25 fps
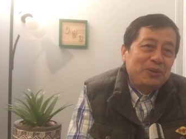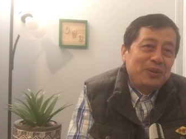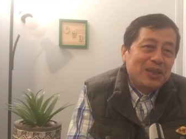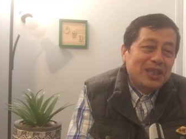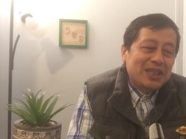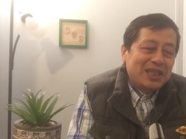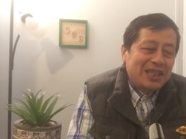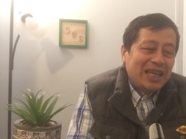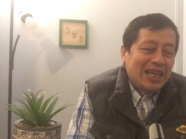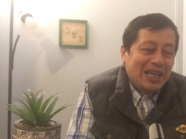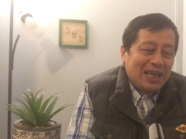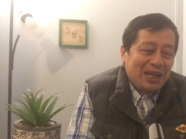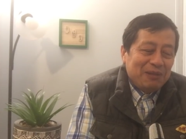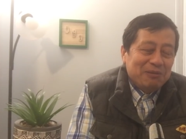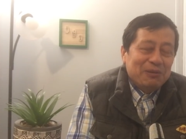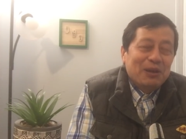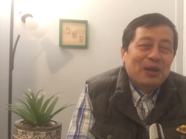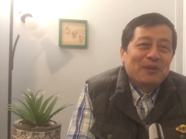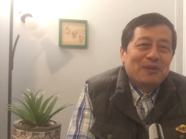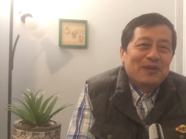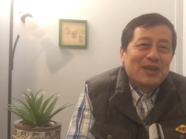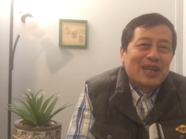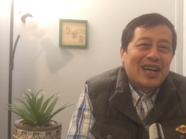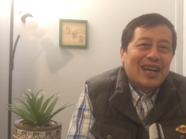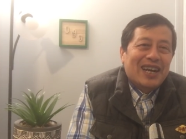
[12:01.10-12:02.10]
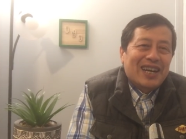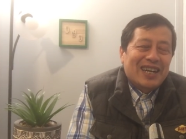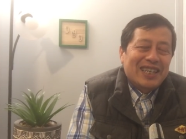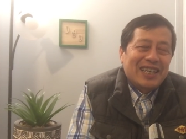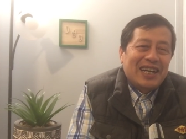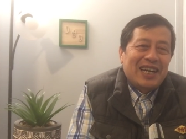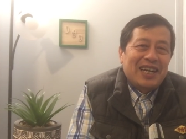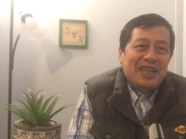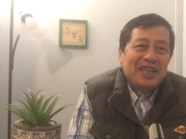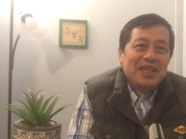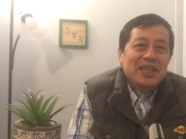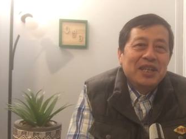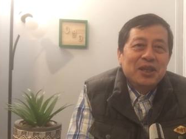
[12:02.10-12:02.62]
余英时那样温文尔
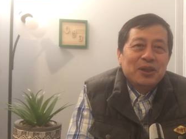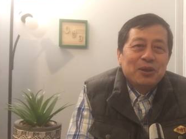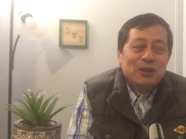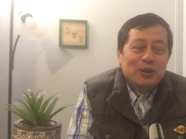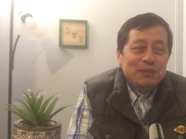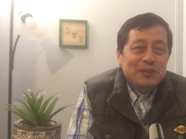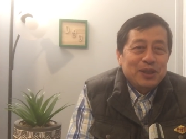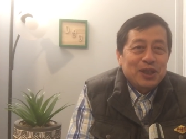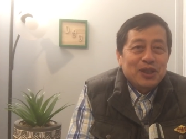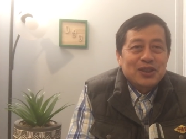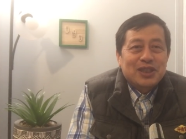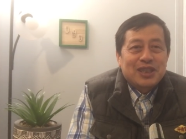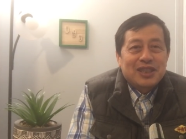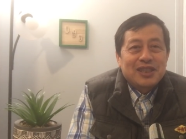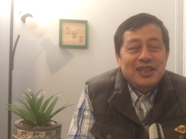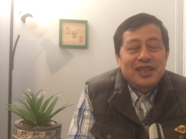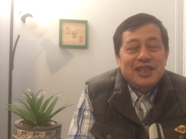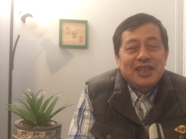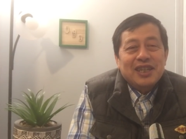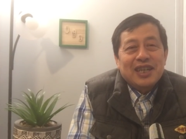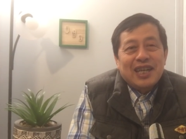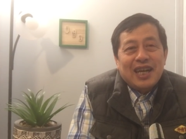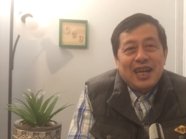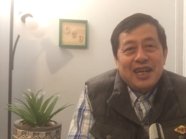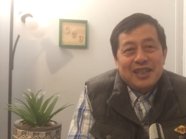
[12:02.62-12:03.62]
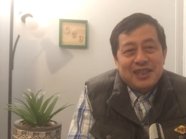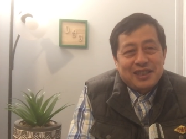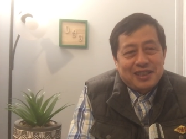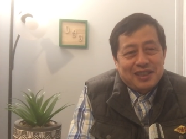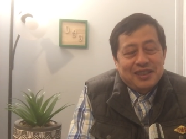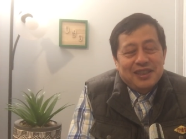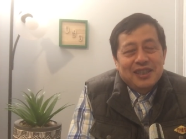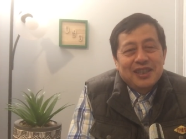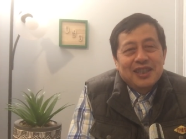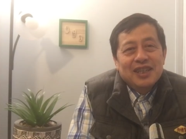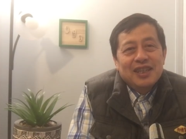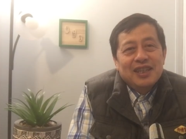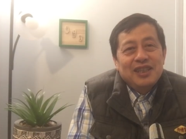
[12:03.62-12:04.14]
雅啊，我们就直接开
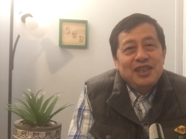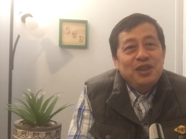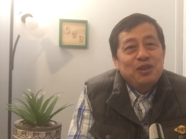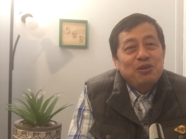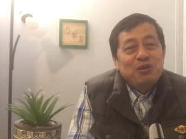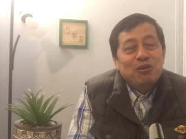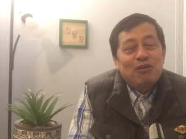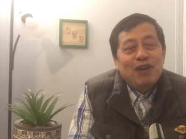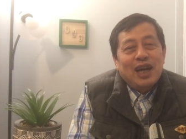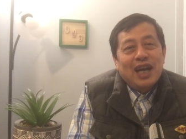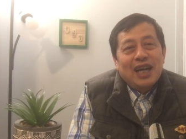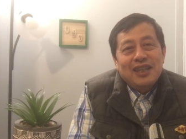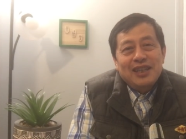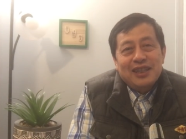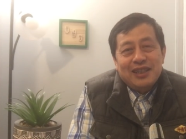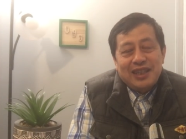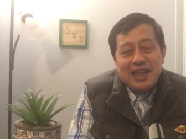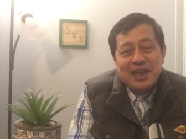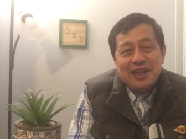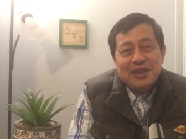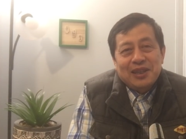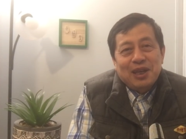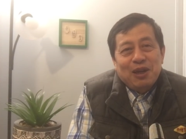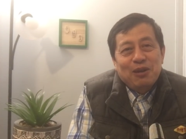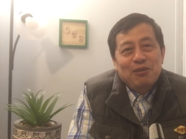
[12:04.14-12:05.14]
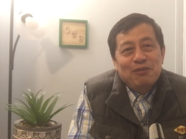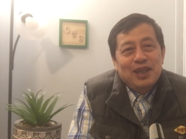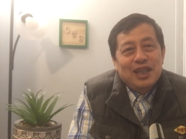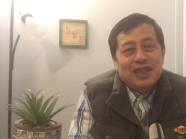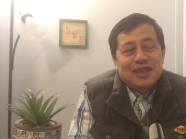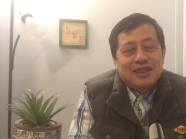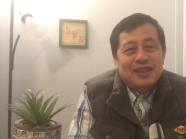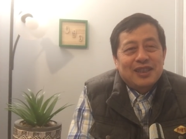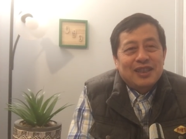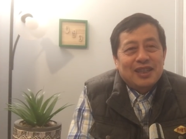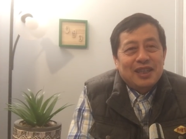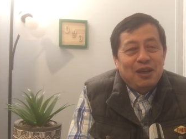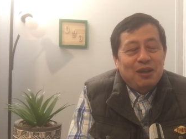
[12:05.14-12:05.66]
始一句话也点到位
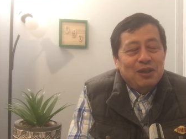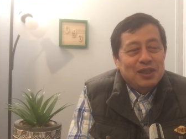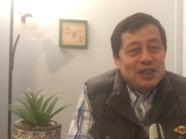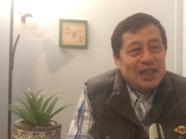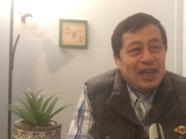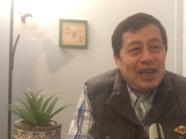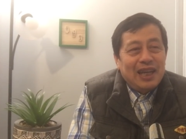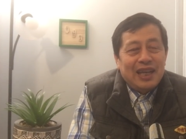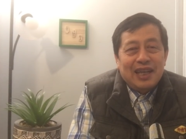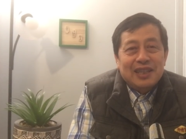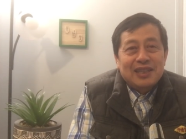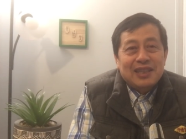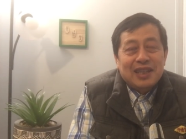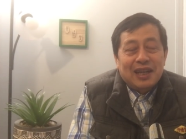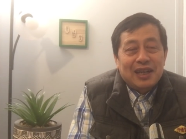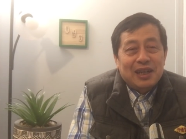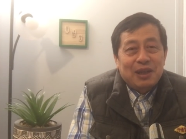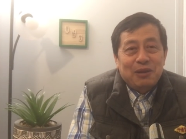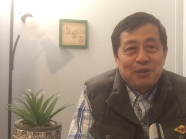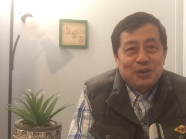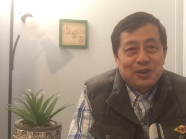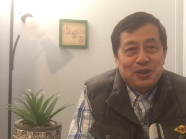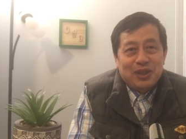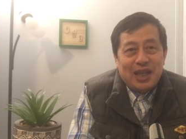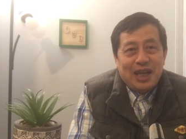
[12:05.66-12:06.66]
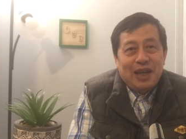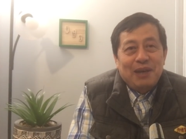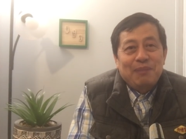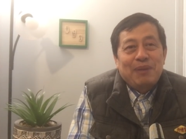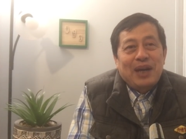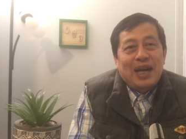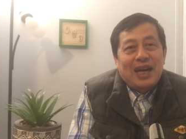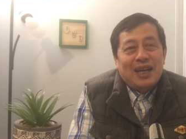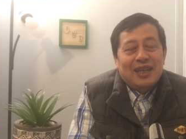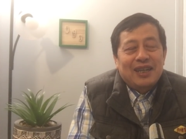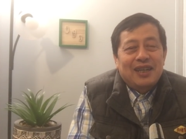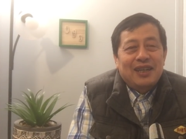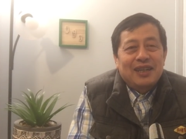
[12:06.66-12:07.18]
置，然后再来上来我就开
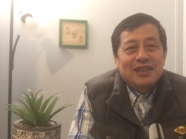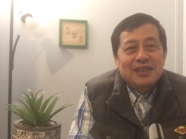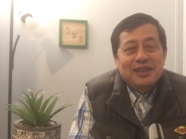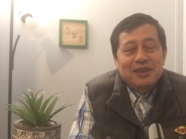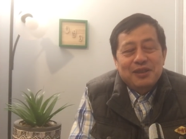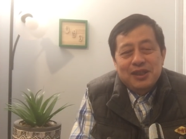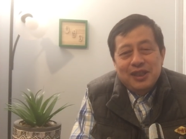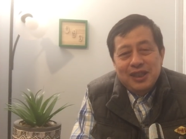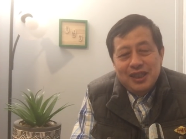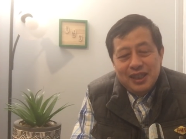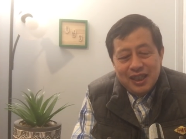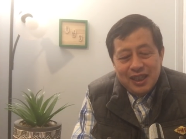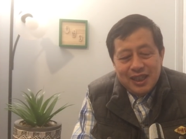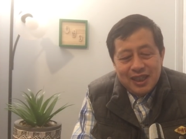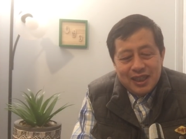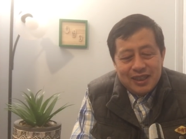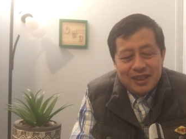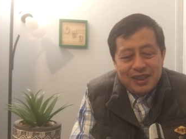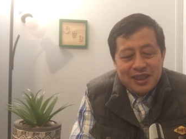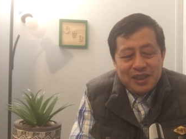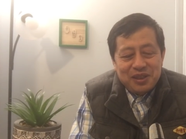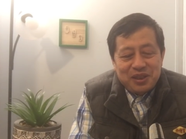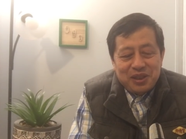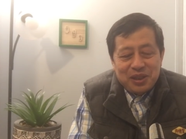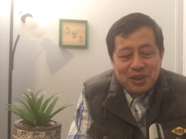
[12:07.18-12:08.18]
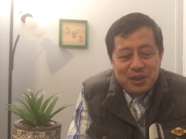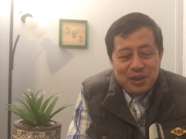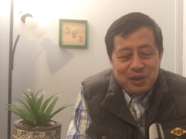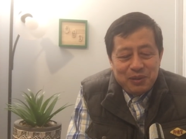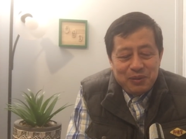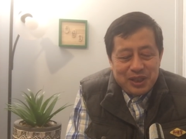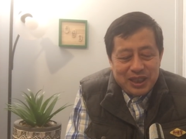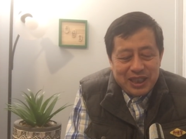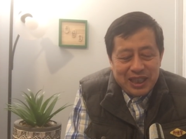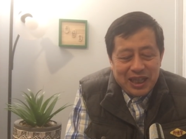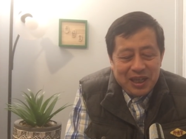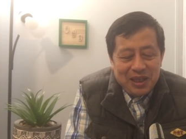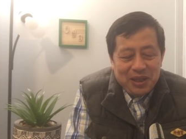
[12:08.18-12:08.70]
骂了啊，就这等
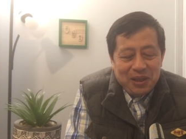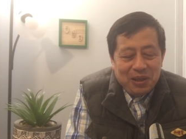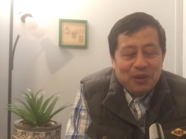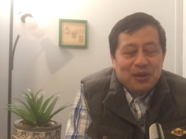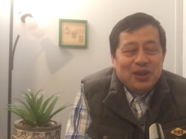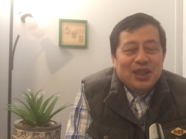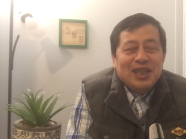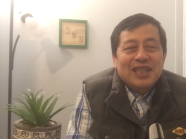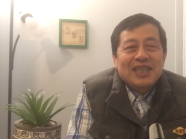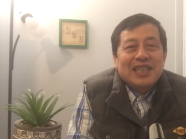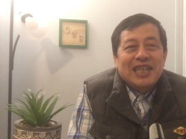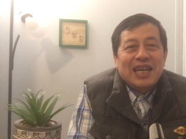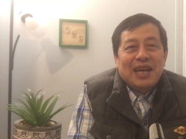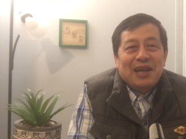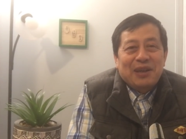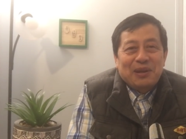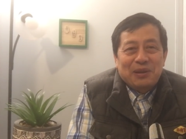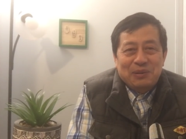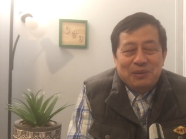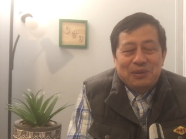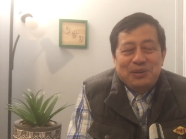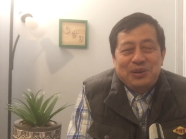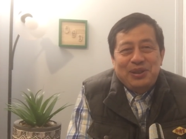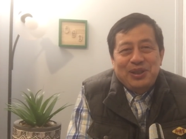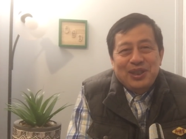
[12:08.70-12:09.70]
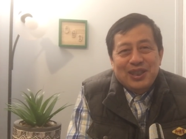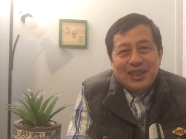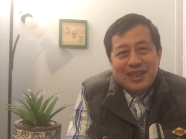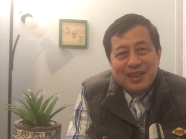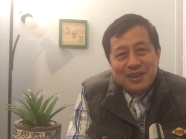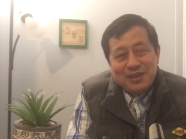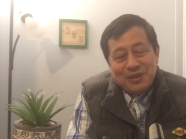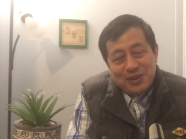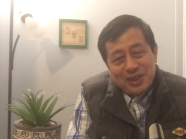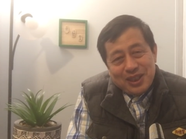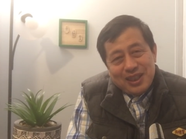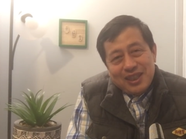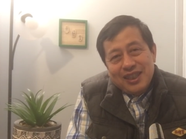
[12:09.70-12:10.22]
于兼有一点鲁迅的
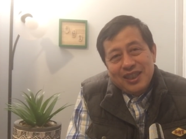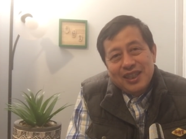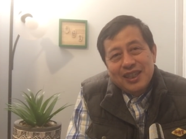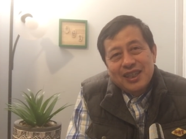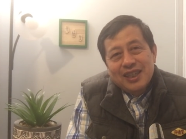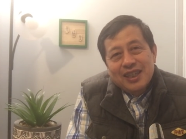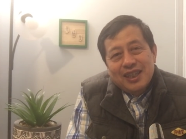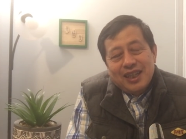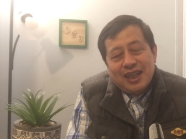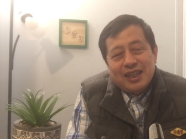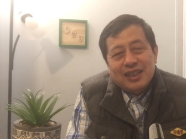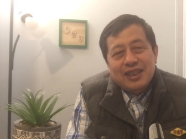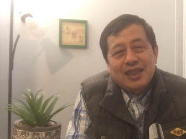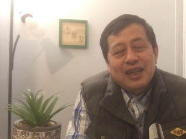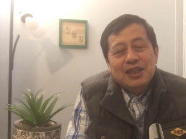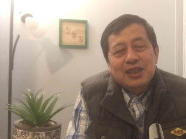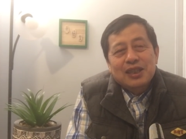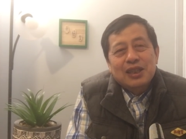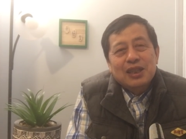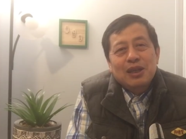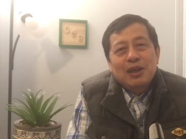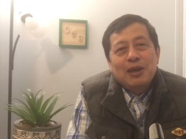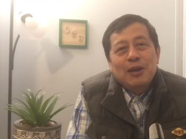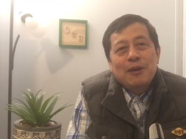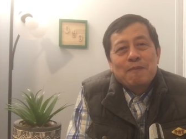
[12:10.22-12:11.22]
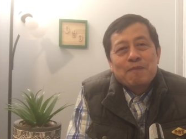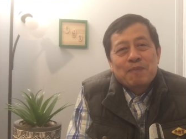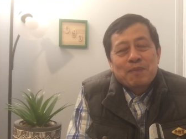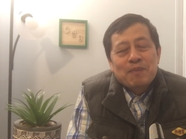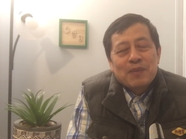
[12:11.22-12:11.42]
东西啊，但是呢